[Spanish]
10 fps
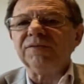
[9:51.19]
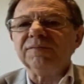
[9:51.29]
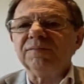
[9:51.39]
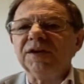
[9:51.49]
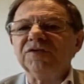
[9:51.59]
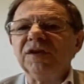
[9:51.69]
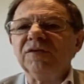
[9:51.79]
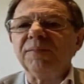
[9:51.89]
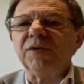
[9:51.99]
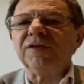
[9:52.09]
Por eso digo,
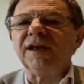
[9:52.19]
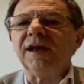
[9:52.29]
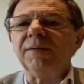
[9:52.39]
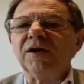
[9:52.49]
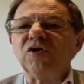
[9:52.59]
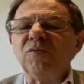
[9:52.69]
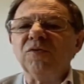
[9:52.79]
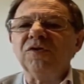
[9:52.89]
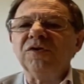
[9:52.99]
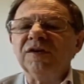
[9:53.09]
me gustaría ver
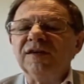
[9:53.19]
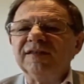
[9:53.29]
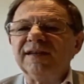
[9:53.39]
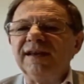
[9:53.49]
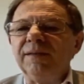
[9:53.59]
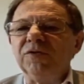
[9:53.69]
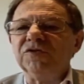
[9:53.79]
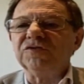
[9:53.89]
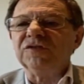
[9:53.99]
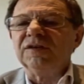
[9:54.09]
cómo salimos